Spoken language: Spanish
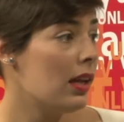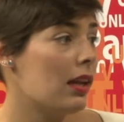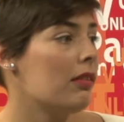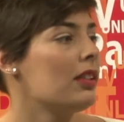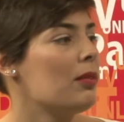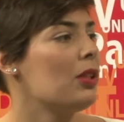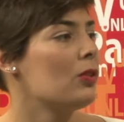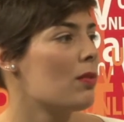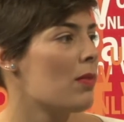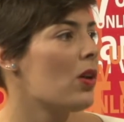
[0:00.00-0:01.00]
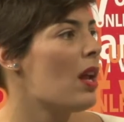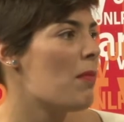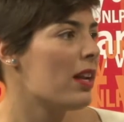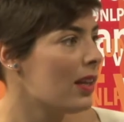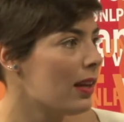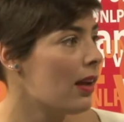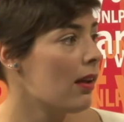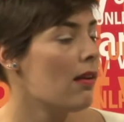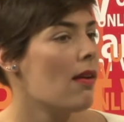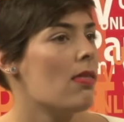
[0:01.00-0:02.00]
el levantamiento armado, la
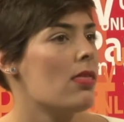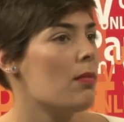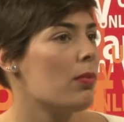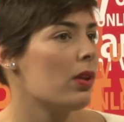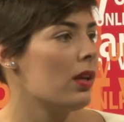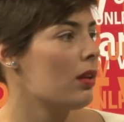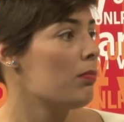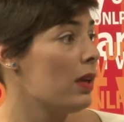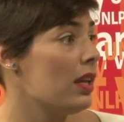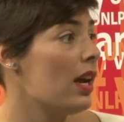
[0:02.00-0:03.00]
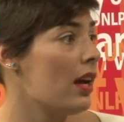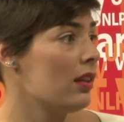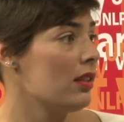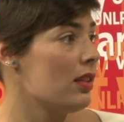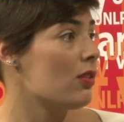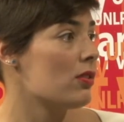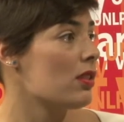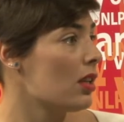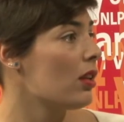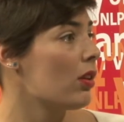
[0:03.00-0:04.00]
manera de poder pelear y
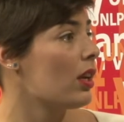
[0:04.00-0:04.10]
conseguir lo que